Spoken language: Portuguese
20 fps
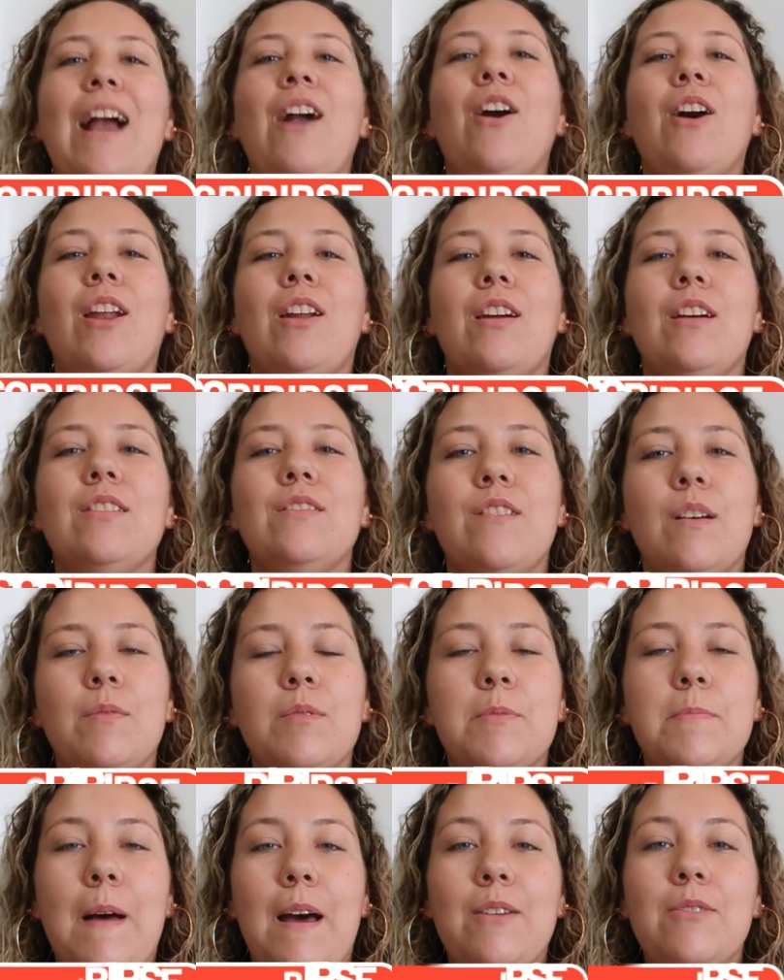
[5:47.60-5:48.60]
E agora nós
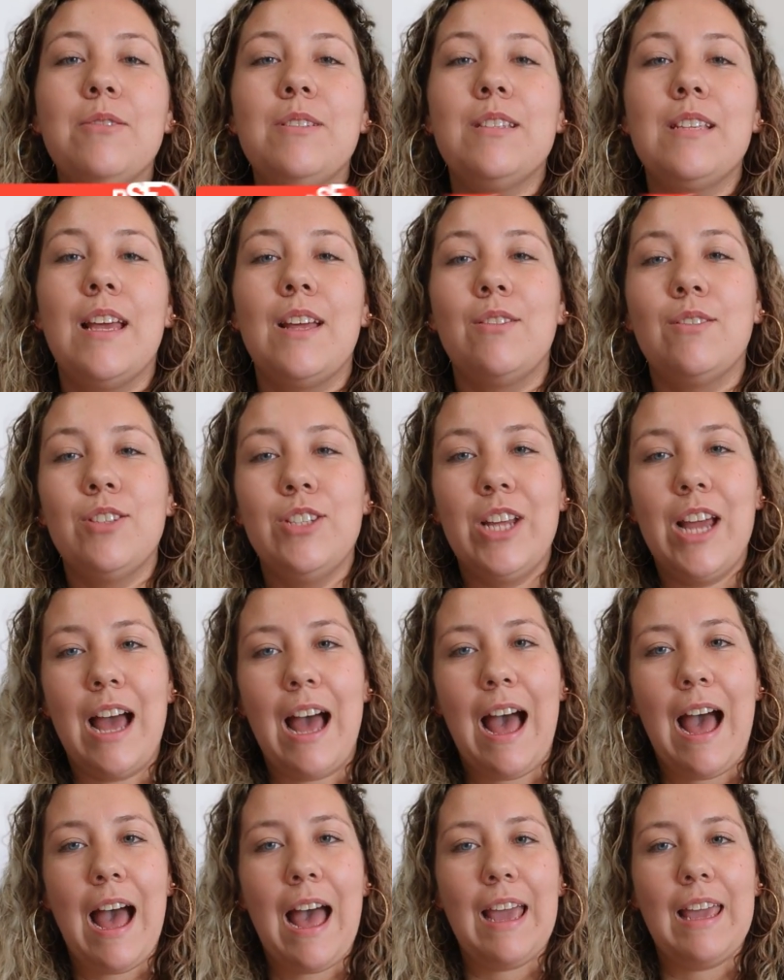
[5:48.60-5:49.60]
vamos para o selo de
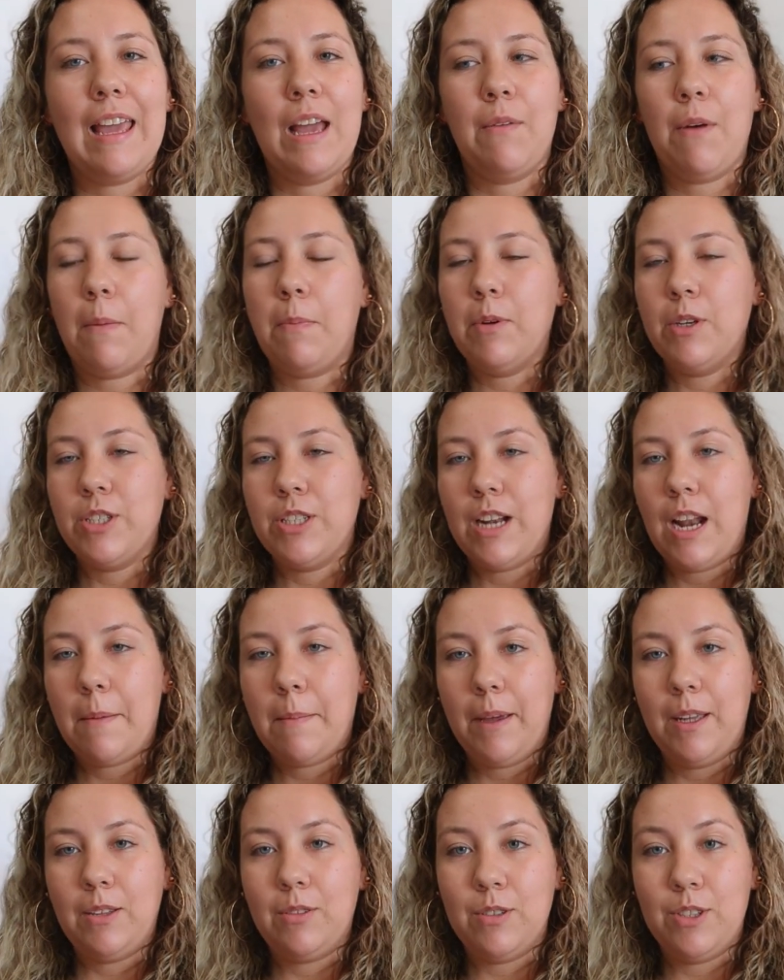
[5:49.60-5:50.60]
AIA, o
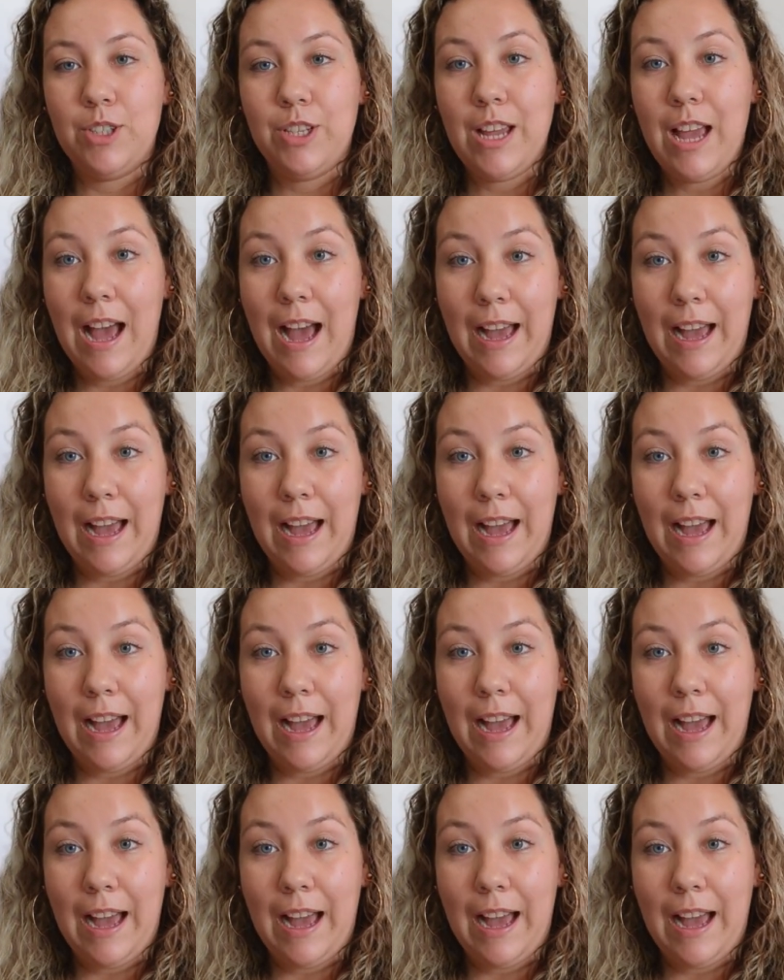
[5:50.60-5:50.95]
apostilamento de